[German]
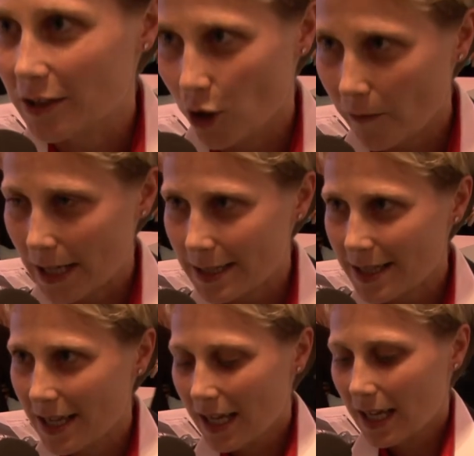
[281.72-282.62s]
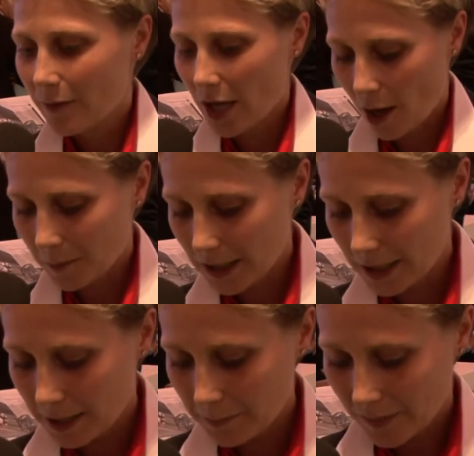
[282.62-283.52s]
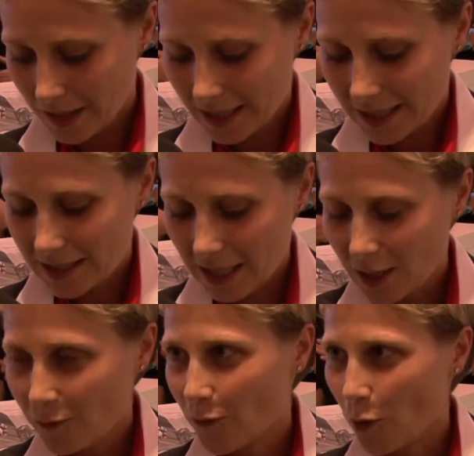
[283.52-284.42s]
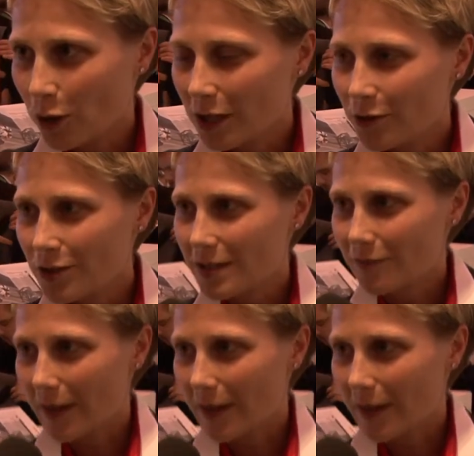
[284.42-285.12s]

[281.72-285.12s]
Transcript: Novels. Wir haben hier die Fronius